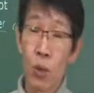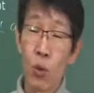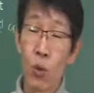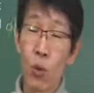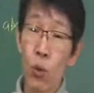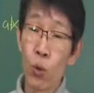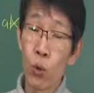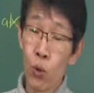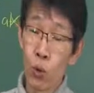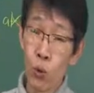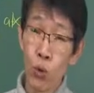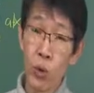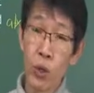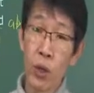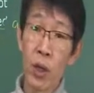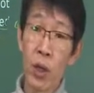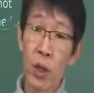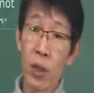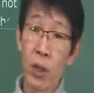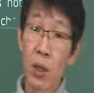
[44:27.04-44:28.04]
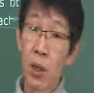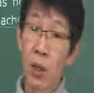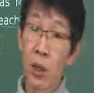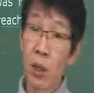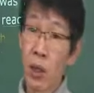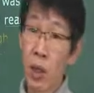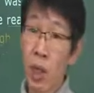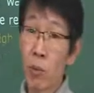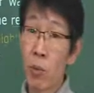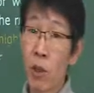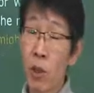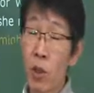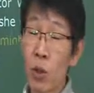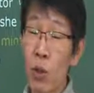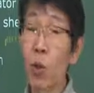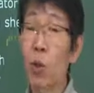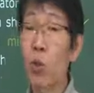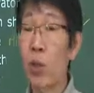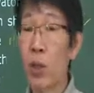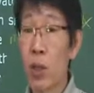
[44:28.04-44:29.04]
조, 주의해야 될 삼형식
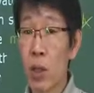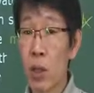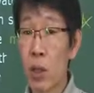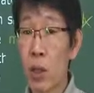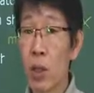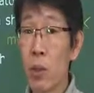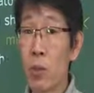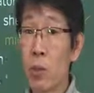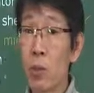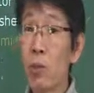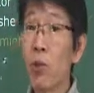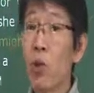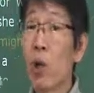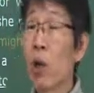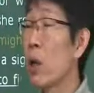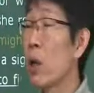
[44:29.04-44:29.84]
동사들 이 부분과